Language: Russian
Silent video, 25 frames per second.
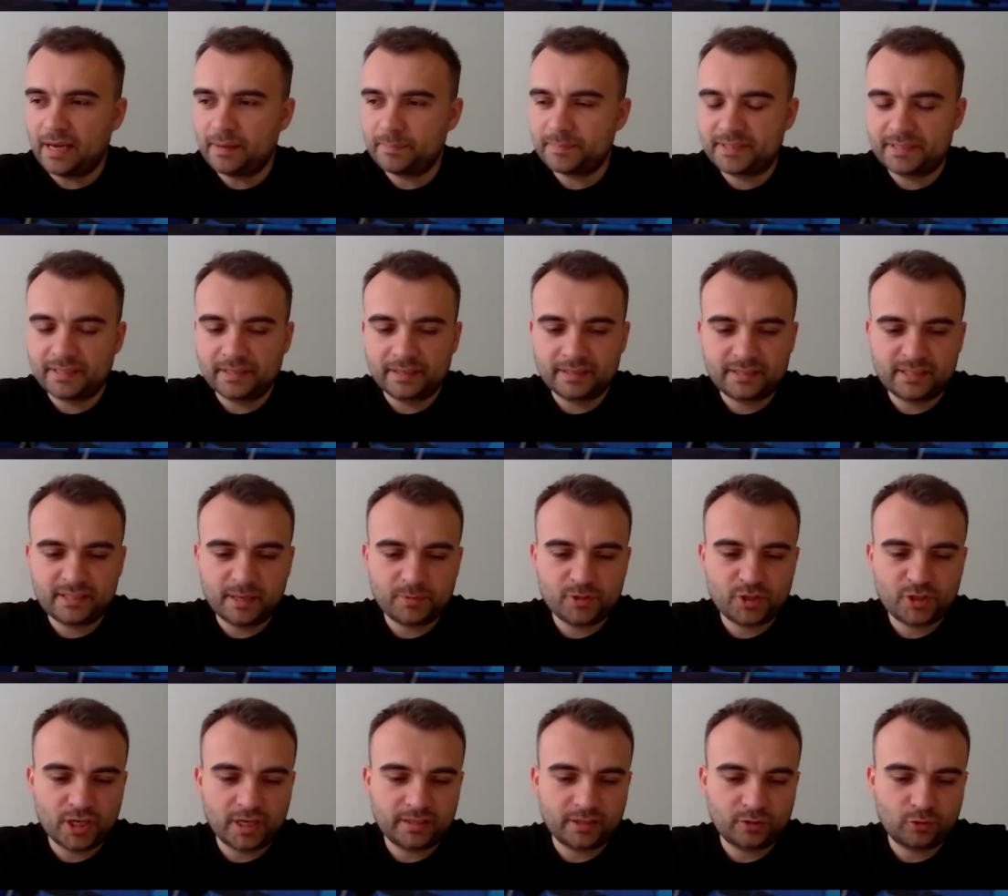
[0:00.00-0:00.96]
Таймс э,
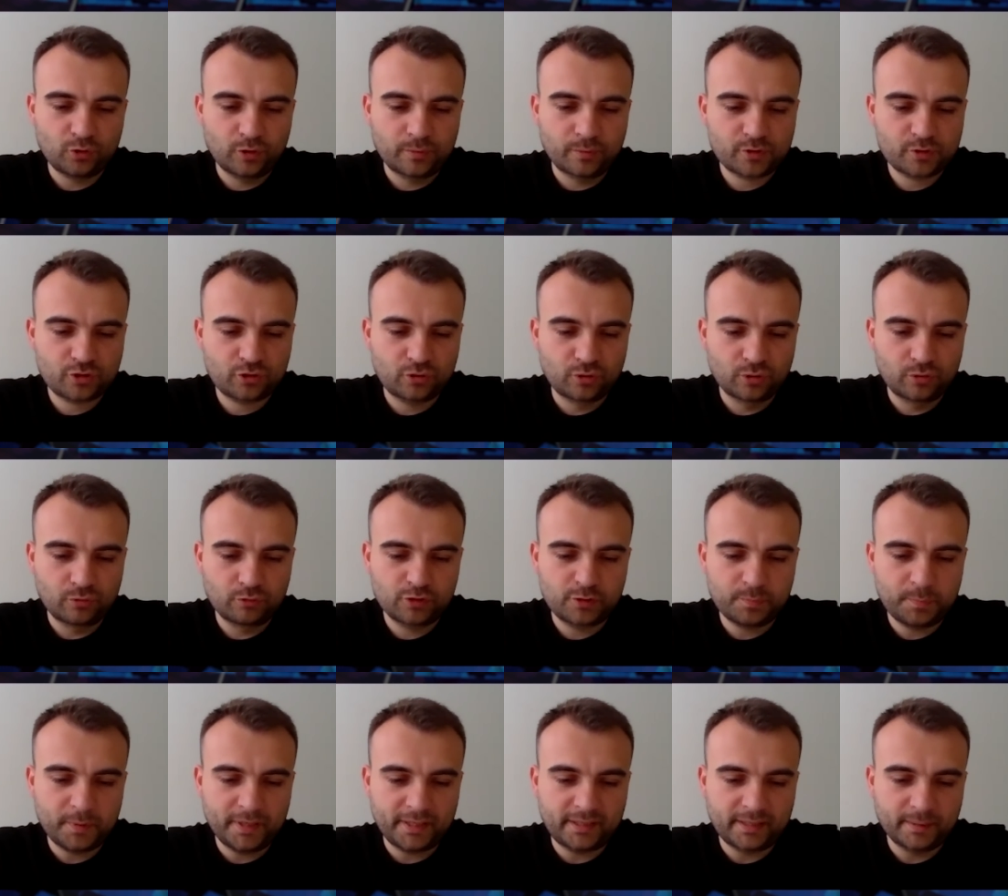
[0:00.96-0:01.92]
сообщает о том, что
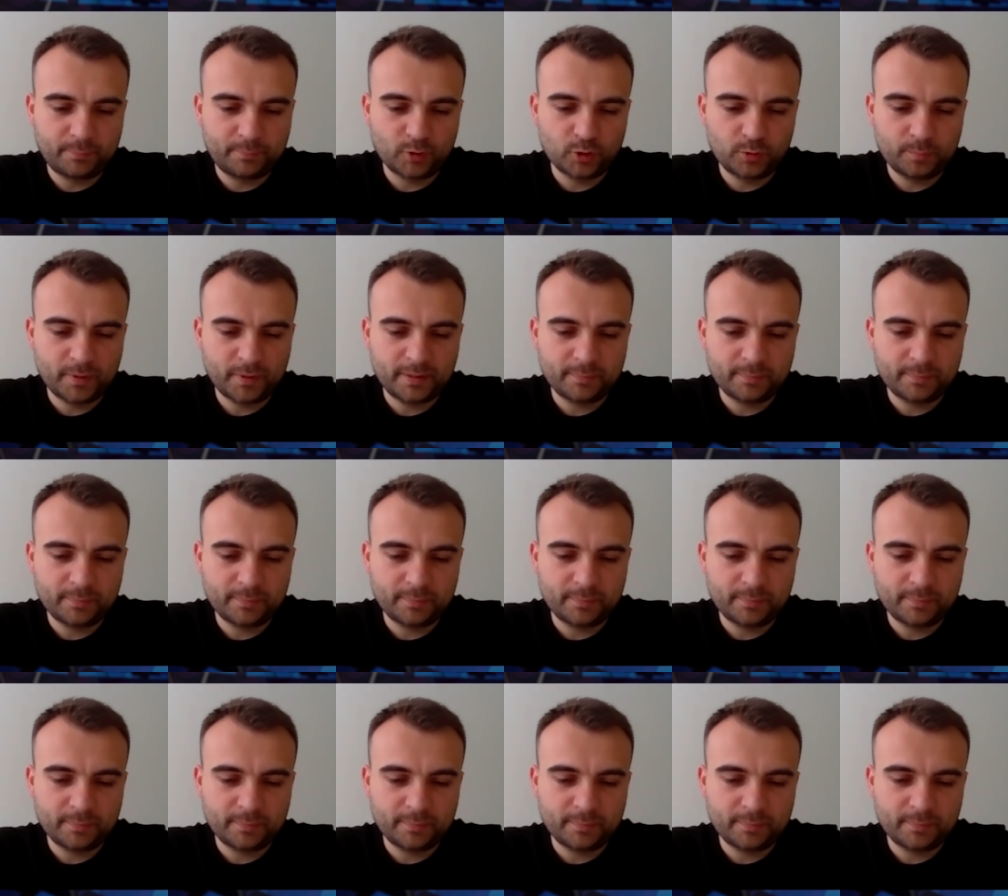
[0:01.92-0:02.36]
успехи под